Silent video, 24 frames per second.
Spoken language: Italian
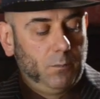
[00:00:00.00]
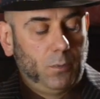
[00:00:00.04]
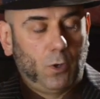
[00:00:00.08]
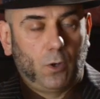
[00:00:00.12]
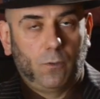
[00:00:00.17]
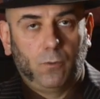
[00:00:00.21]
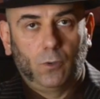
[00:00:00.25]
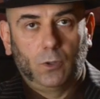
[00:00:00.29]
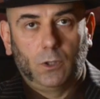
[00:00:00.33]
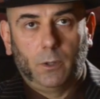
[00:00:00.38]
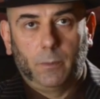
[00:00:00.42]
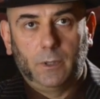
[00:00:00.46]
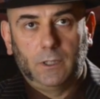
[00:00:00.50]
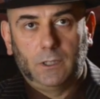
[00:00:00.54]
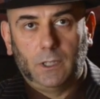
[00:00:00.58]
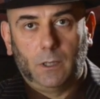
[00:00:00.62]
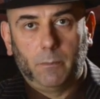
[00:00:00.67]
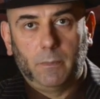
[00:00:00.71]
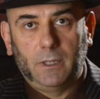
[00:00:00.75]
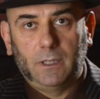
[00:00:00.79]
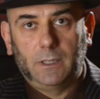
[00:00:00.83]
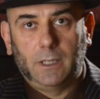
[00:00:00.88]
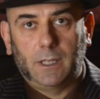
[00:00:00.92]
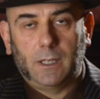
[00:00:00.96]
però
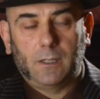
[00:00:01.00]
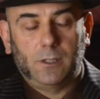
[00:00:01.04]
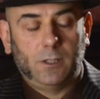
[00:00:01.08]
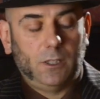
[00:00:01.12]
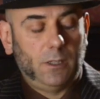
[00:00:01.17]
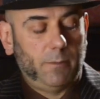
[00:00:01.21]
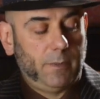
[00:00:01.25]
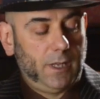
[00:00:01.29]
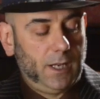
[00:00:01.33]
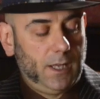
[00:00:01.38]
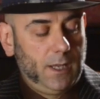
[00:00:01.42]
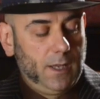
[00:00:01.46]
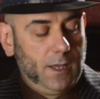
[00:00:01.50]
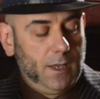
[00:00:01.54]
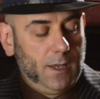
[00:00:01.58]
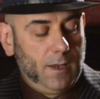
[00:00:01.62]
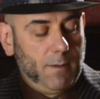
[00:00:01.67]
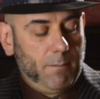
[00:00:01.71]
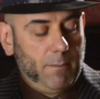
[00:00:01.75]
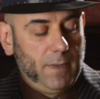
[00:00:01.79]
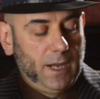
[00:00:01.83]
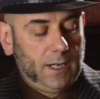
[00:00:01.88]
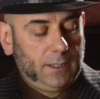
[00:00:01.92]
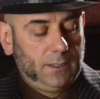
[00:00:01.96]
fondamentalmente era simile.
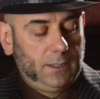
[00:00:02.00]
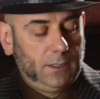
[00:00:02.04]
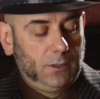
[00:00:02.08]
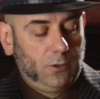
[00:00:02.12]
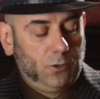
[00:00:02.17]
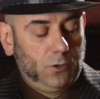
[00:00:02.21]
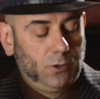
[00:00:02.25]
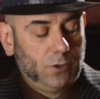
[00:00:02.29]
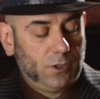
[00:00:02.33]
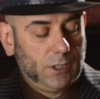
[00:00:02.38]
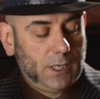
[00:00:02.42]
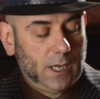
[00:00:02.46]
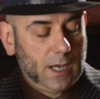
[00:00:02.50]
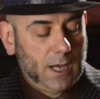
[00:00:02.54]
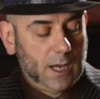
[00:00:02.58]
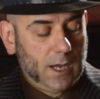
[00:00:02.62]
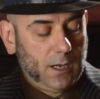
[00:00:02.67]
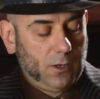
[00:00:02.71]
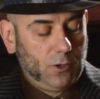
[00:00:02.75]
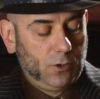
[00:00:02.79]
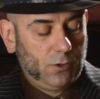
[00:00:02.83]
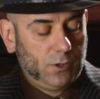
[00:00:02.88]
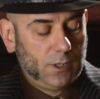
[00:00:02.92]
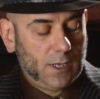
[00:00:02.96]
Martin
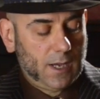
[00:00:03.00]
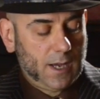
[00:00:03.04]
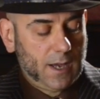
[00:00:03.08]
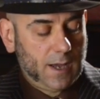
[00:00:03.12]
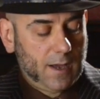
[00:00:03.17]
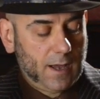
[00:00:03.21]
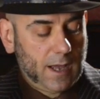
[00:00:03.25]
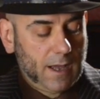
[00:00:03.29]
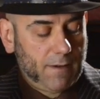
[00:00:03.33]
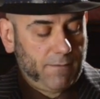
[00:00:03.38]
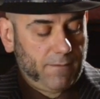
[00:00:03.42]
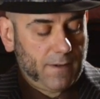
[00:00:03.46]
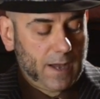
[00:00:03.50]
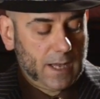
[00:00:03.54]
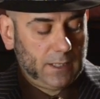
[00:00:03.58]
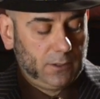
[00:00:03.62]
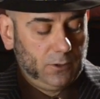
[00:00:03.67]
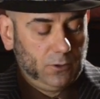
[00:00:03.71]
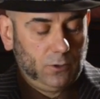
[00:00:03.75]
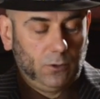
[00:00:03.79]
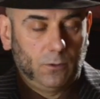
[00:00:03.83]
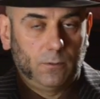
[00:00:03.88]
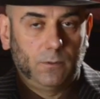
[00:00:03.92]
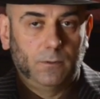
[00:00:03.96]
cosa, cosa ha
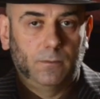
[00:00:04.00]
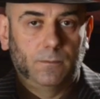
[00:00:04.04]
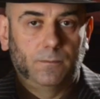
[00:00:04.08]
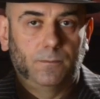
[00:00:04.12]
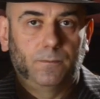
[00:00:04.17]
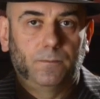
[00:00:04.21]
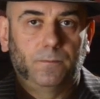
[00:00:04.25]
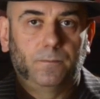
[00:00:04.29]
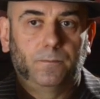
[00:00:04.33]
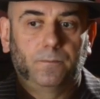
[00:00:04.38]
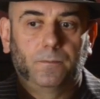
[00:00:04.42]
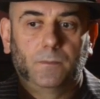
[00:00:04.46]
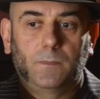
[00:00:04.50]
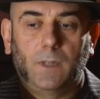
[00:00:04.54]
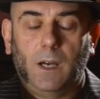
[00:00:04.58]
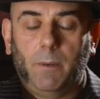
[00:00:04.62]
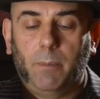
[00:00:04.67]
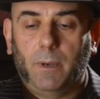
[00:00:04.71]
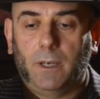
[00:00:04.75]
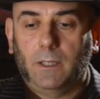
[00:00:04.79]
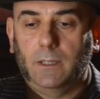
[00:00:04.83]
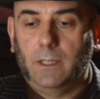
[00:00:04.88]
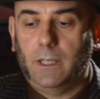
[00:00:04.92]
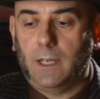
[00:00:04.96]
fatto mm, a
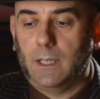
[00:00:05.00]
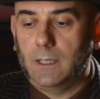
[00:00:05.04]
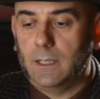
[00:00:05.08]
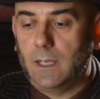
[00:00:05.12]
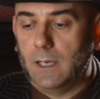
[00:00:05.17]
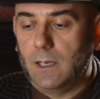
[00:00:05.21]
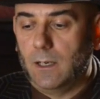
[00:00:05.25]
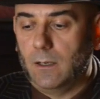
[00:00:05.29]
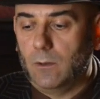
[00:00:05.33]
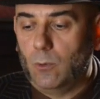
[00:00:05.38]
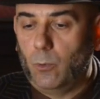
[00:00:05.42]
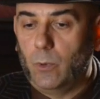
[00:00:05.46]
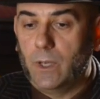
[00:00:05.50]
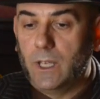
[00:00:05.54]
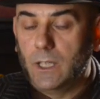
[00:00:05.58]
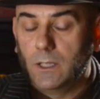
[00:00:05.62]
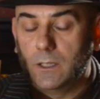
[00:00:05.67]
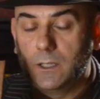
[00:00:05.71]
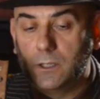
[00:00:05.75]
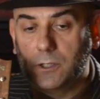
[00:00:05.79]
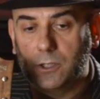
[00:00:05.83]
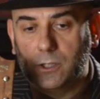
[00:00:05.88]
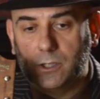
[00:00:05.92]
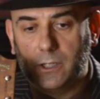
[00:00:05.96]
partire dal
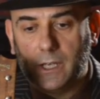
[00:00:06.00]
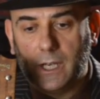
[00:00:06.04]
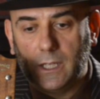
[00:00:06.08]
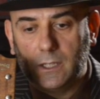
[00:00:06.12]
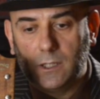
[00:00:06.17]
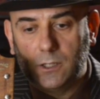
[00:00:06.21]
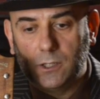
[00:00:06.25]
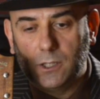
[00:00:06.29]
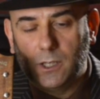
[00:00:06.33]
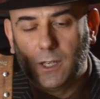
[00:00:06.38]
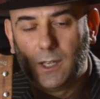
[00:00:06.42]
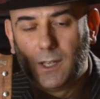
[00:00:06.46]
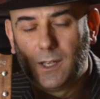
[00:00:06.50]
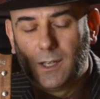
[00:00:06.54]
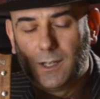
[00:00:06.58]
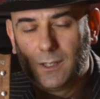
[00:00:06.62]
15-16?